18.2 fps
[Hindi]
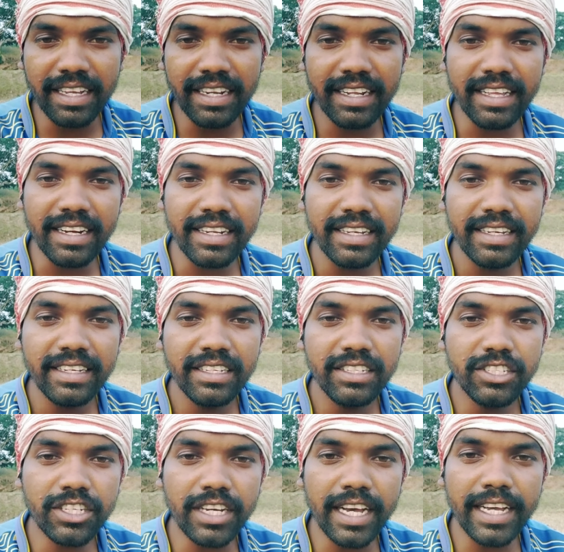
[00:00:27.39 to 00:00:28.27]
लगनार
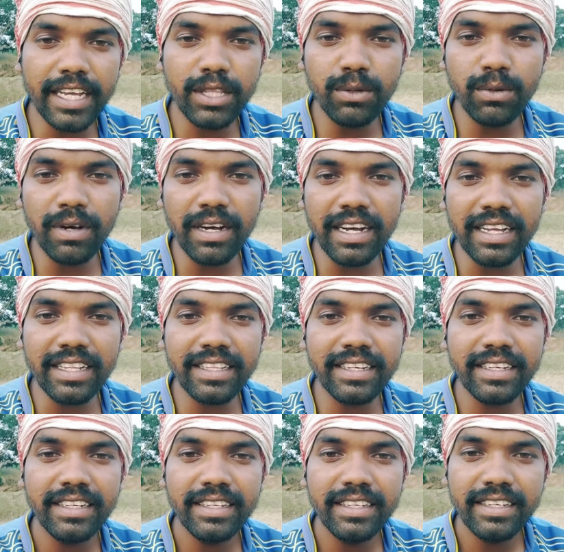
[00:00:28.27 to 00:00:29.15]
चाहे तो
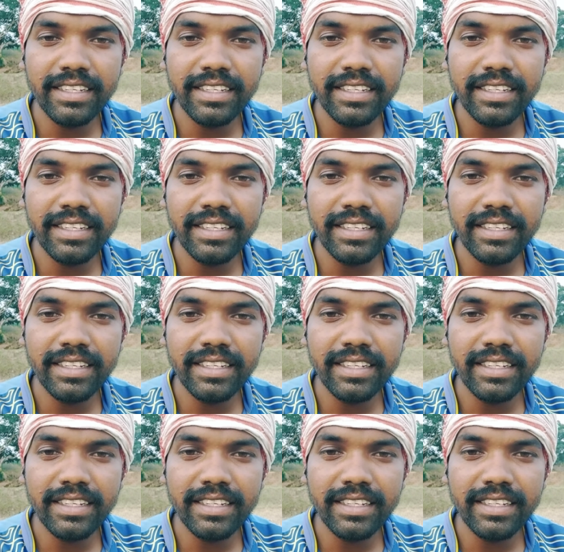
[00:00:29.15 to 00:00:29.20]
आद